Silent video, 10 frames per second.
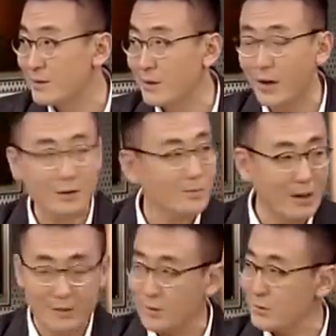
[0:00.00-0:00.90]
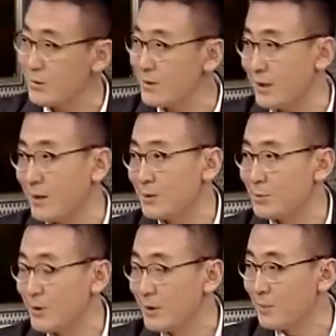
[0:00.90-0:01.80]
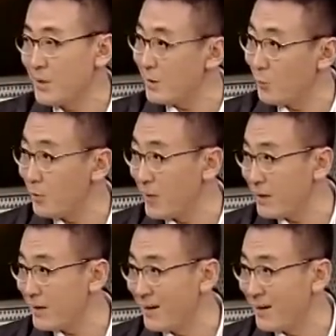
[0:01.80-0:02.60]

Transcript: 他这马上就能给一句没给活埋了